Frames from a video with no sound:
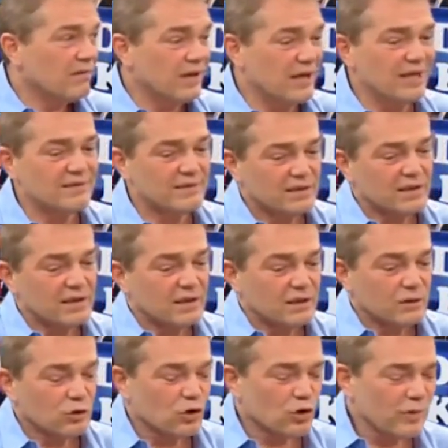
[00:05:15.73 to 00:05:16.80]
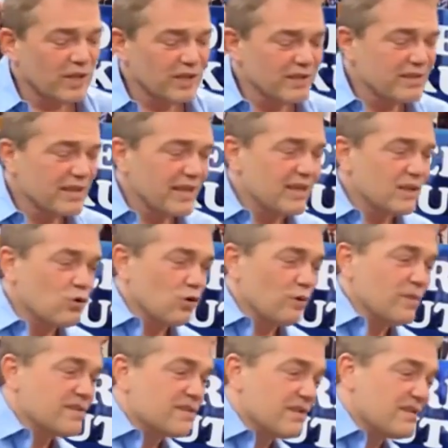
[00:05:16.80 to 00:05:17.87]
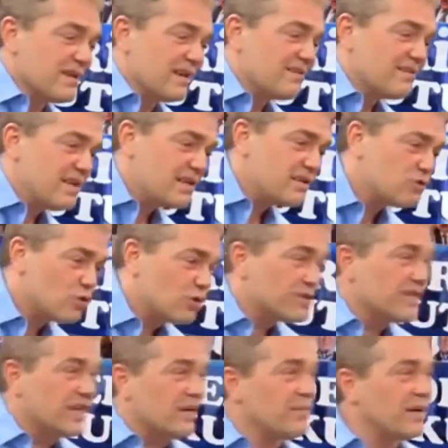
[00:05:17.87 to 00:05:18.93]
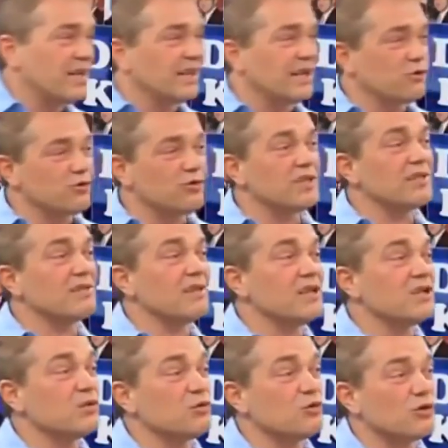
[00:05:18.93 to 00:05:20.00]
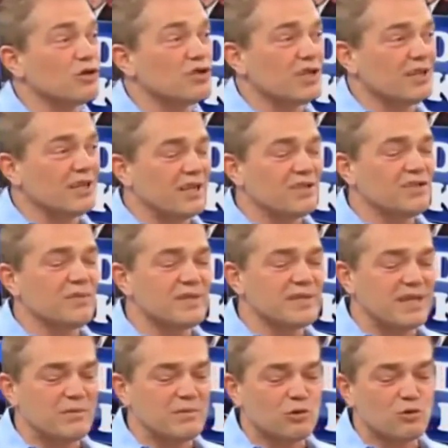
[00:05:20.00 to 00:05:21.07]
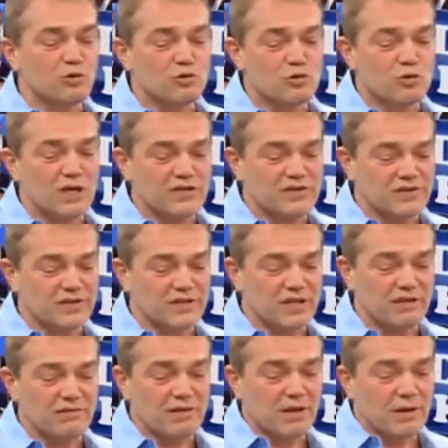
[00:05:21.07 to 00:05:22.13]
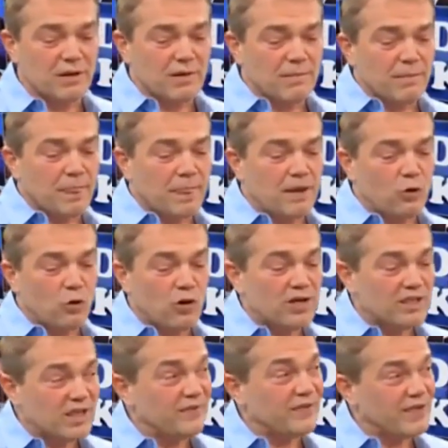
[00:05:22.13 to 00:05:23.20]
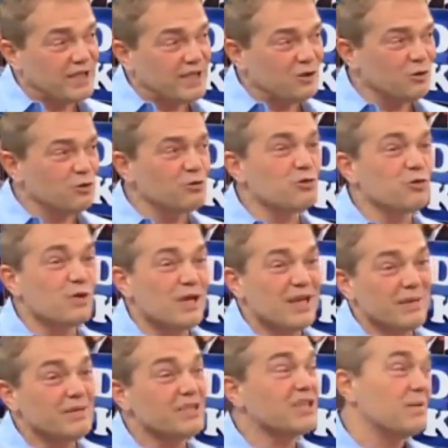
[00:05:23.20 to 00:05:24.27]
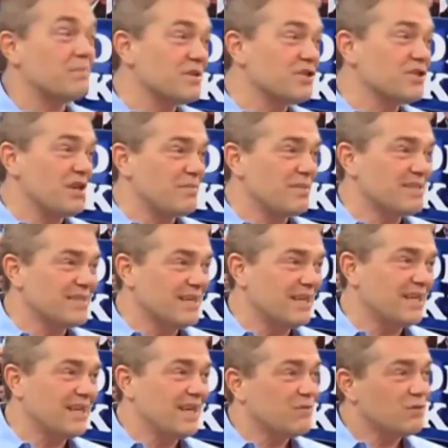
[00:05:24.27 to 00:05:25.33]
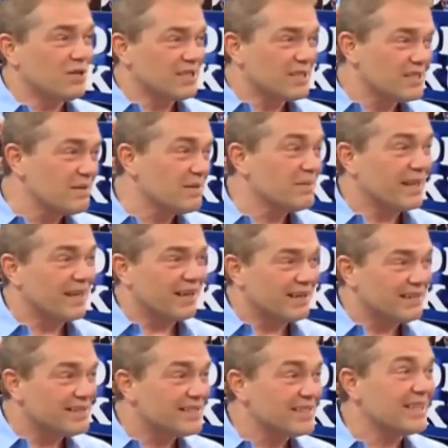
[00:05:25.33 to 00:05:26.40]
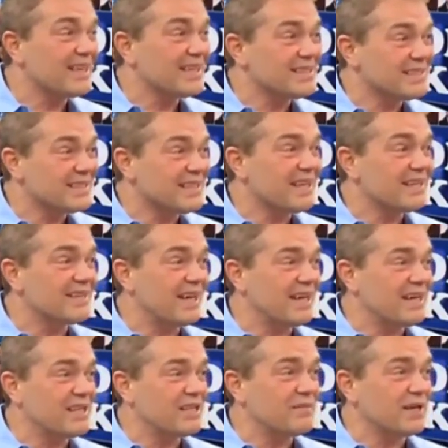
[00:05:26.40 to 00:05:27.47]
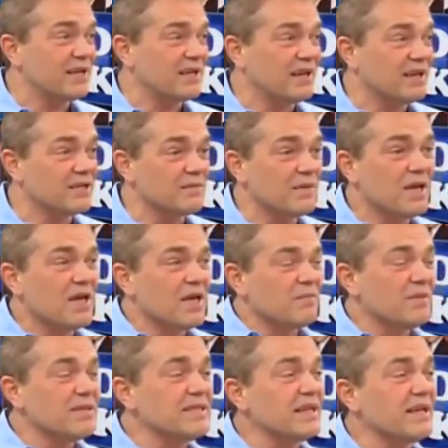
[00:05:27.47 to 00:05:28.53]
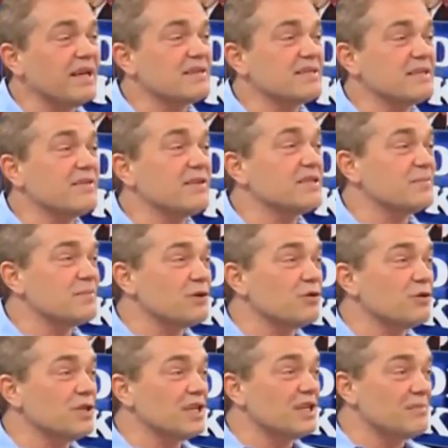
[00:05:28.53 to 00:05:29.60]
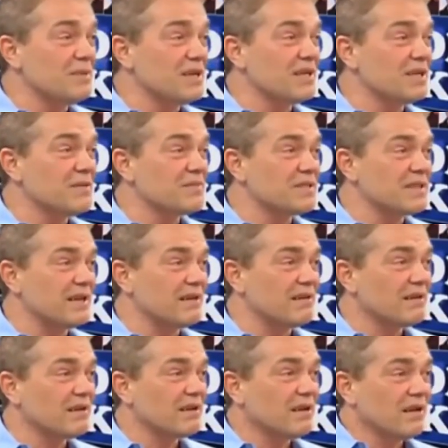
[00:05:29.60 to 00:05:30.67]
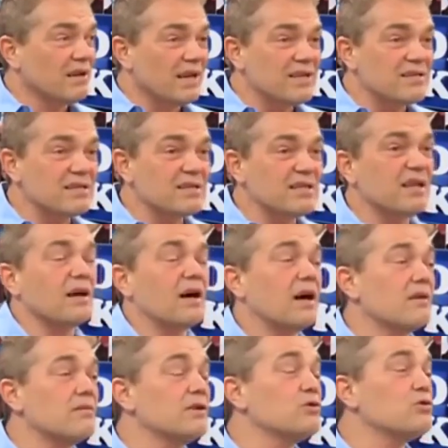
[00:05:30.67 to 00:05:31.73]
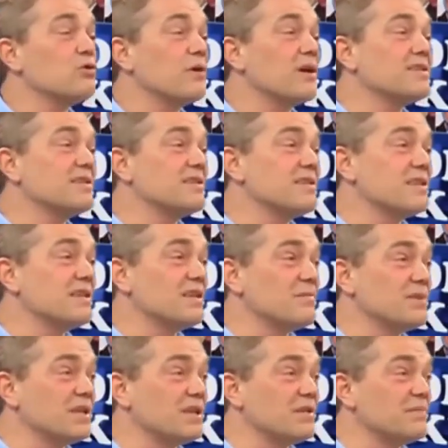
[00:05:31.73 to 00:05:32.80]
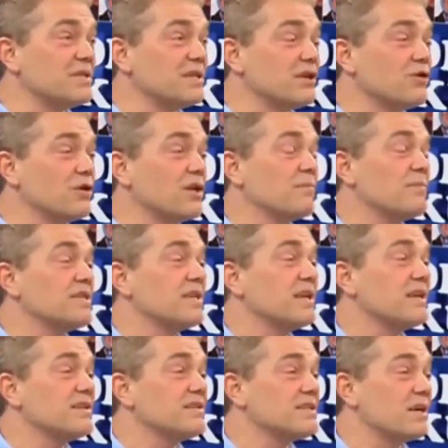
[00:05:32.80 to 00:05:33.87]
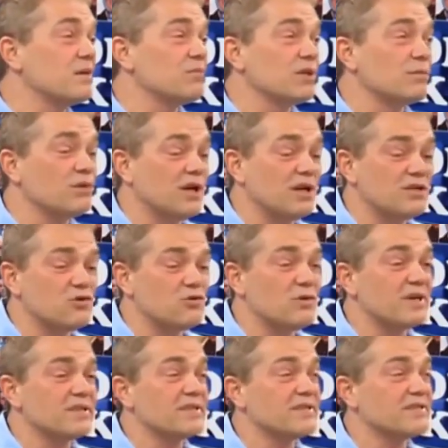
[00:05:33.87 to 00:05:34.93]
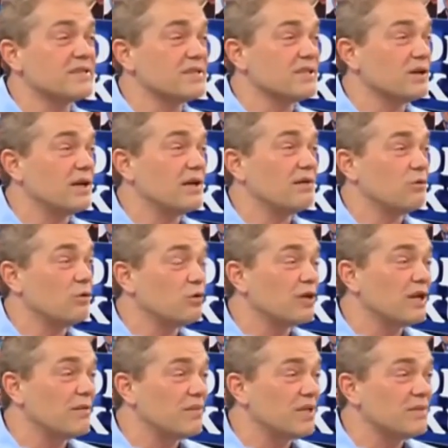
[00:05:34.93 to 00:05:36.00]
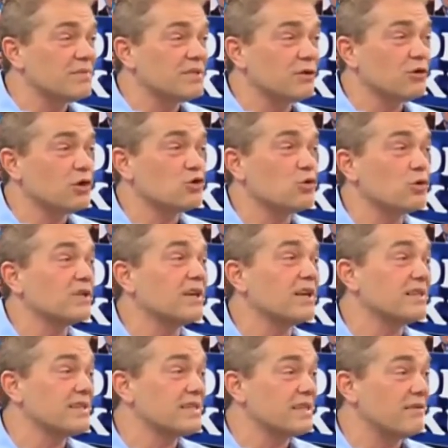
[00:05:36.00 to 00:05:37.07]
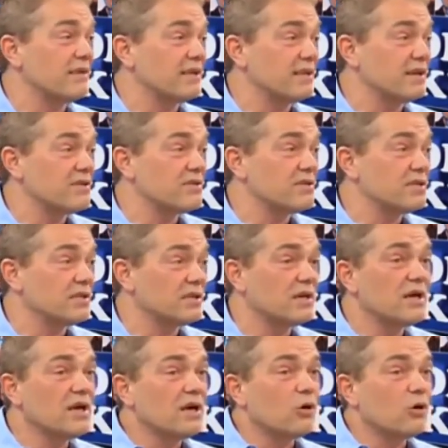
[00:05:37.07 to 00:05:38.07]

Fakat Normalde internette olmasa daha derin sosyal bağlar, yüz etkileşim kuracaklar için mesela bir dostluk açısından e, o kadar faydalı olduğu söylenemeyecek bir şey mesela. Yani böyle dediğim gibi yani artısıyla eksisiyle değerlendirmek lazım. Mesela Sivas'ı bir köyündeki bir kimse eskiden Harvard Üniversitesi'ndeki bir kimseye göre mesela İstanbul'da Boğaziçi Üniversitesi'nde okuyan bir kimseye göre çok daha dezavantajlıydı.